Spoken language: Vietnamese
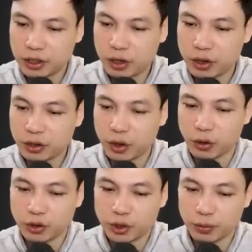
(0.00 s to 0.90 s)
Nhưng
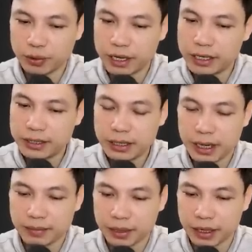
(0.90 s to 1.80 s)
đúng lúc này thì có
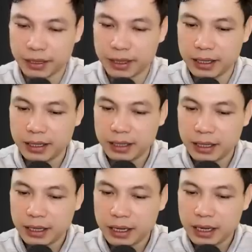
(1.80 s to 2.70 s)
người bỗng nhiên hét
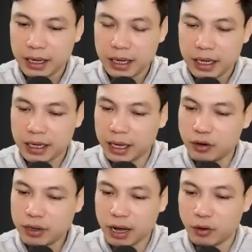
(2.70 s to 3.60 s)
lên: Còn
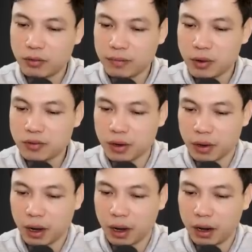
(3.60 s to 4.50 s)
sống, vì
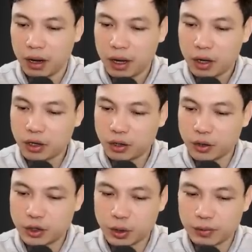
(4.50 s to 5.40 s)
Pháp Sư kia còn sống.
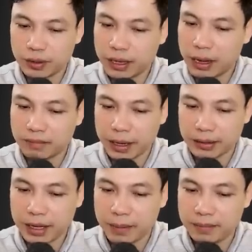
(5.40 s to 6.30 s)

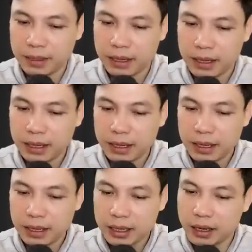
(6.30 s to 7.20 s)
Không thể nào,
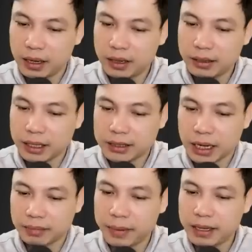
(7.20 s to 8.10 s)
ban nãy ông ta đã
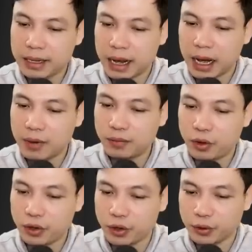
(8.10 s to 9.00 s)
bị con quái vật
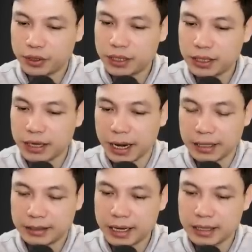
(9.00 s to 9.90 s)
kia nuốt chừng ăn
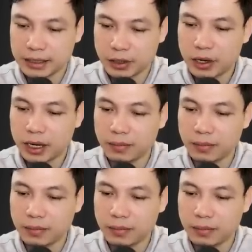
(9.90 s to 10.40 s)
thịt rồi mà.